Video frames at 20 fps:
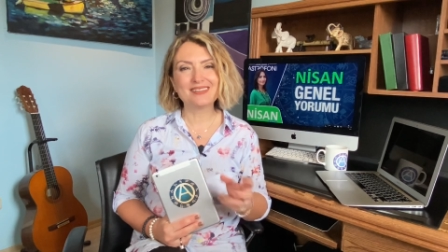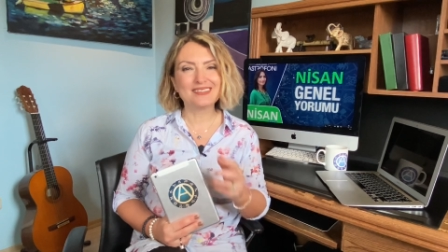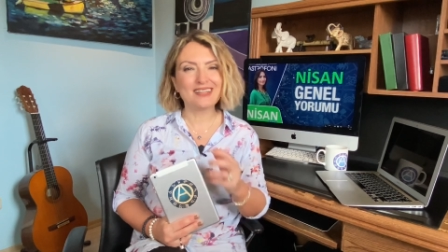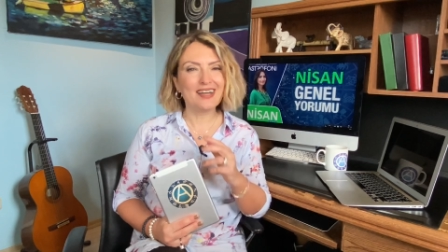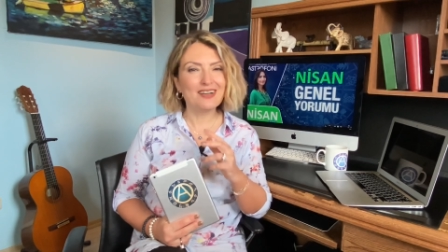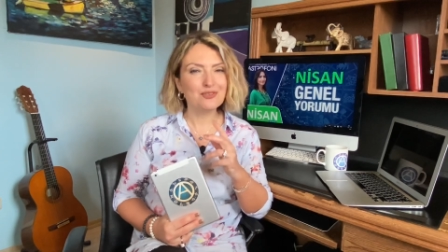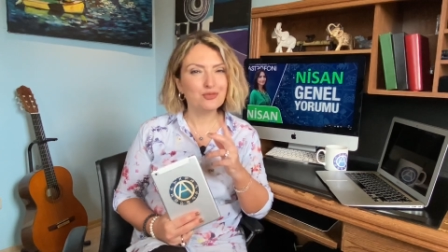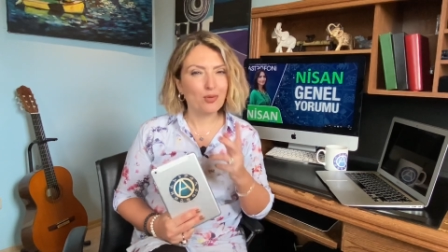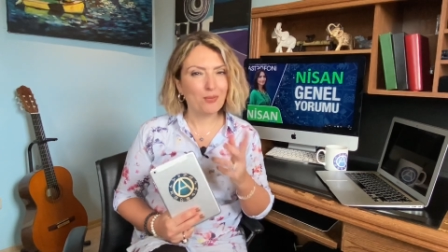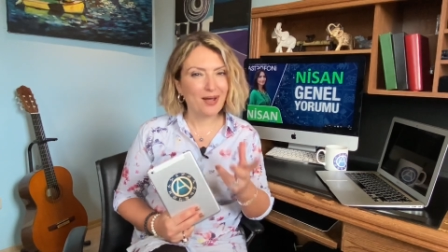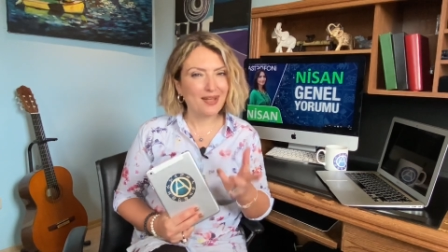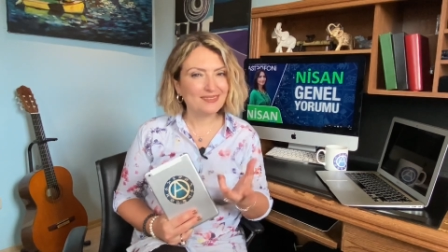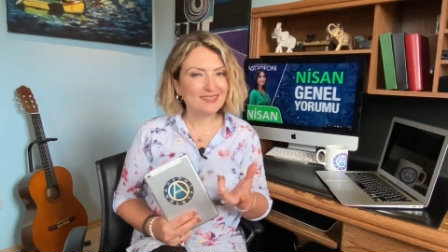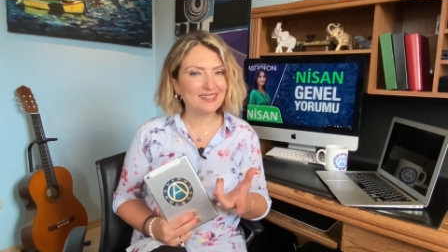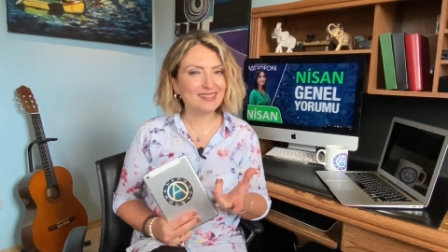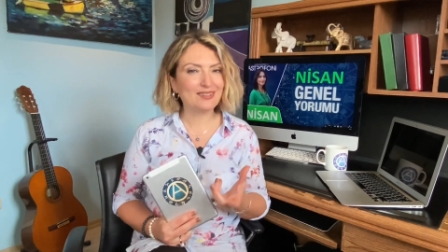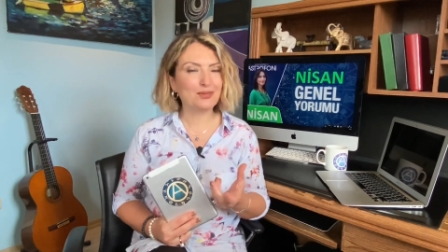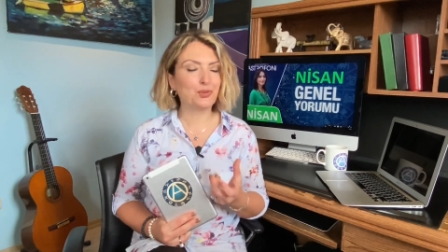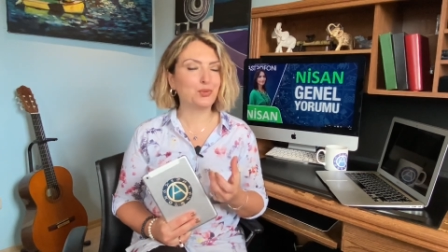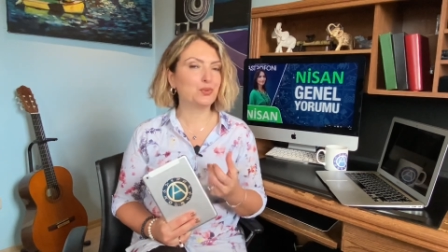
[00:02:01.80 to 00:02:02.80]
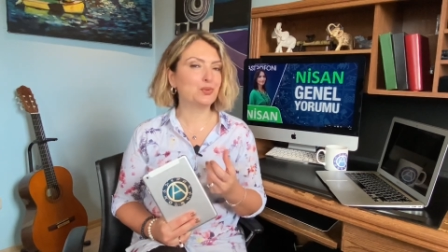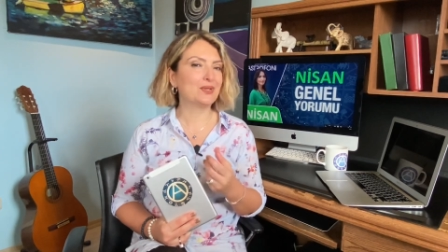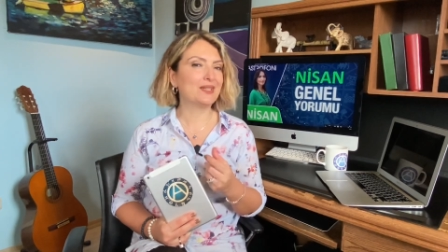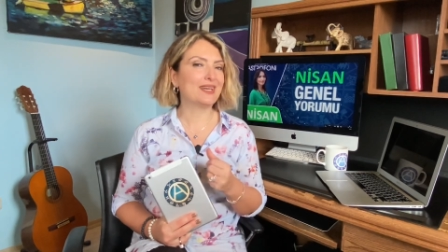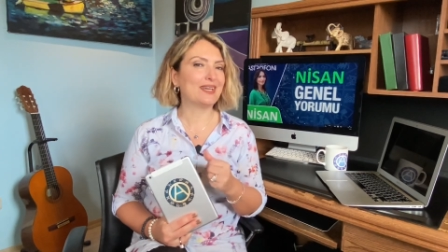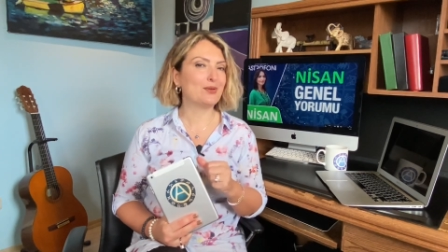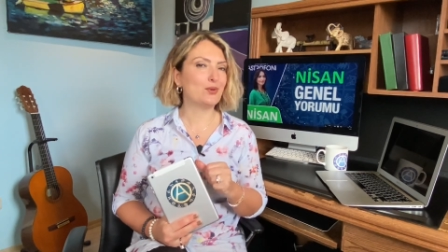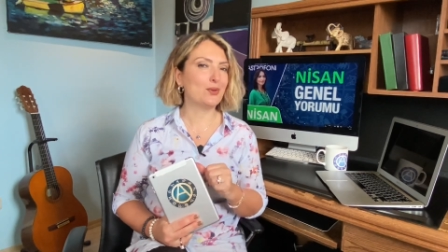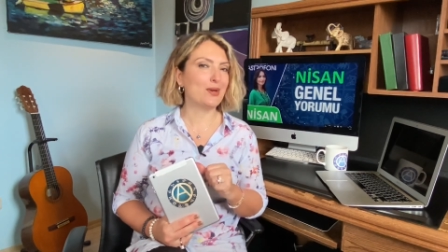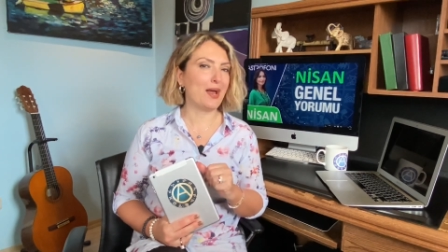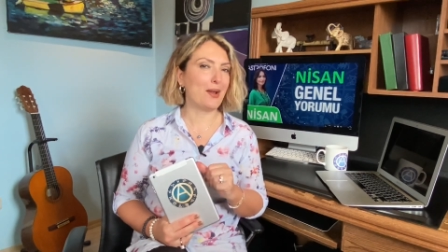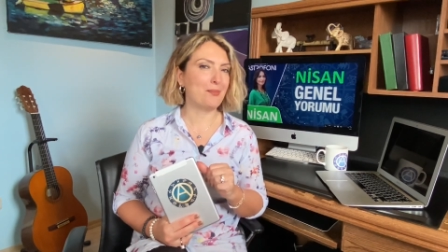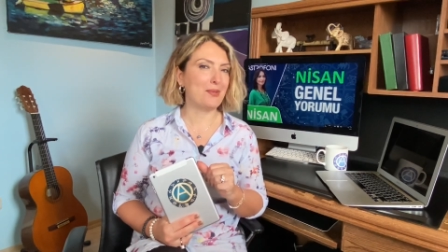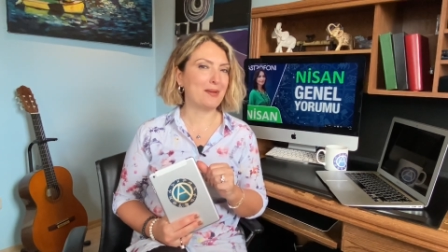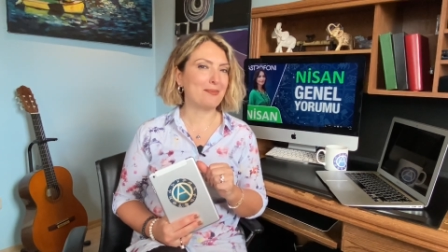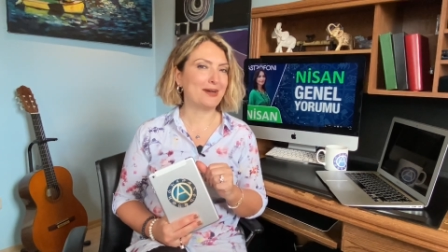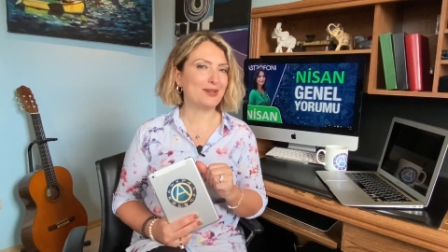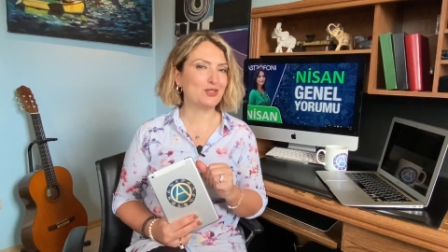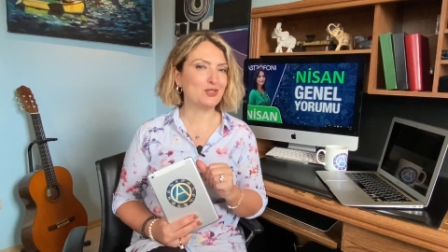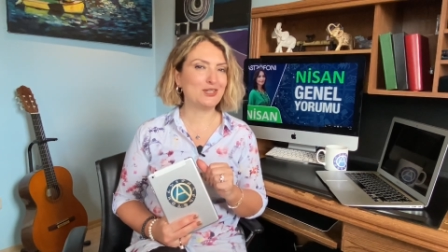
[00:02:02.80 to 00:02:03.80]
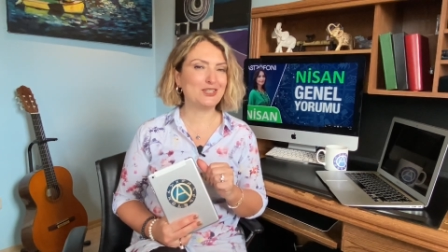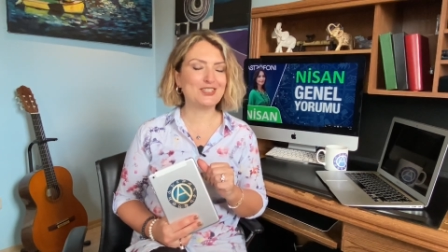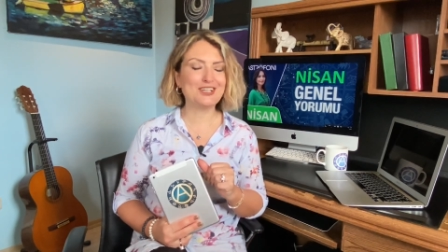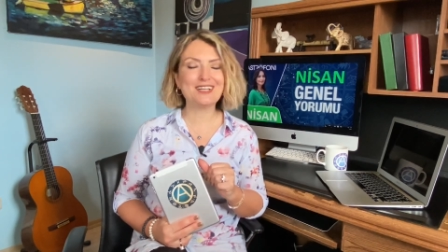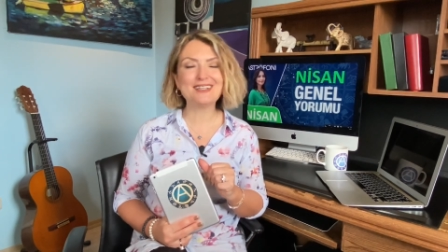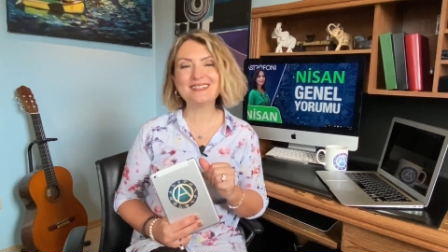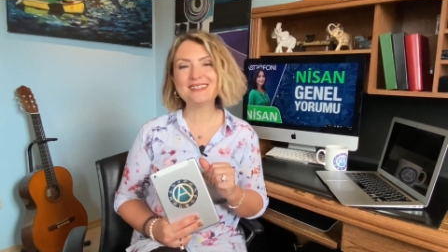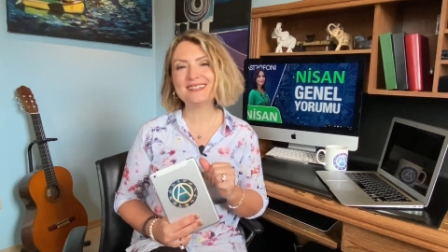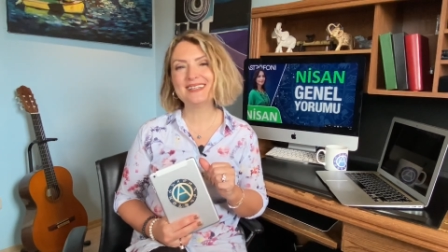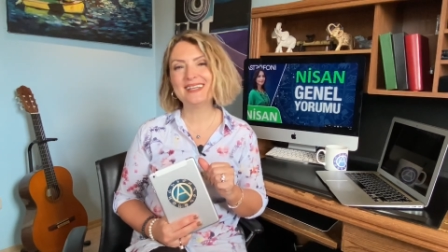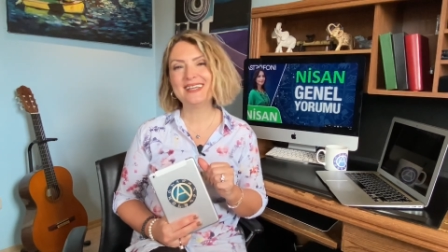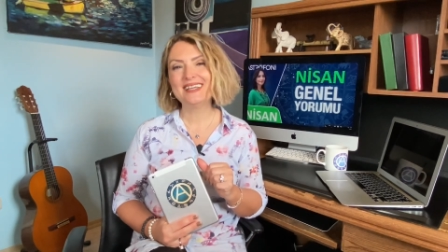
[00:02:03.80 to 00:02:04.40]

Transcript: daha romantik konulara yönelmeye başlayacağız.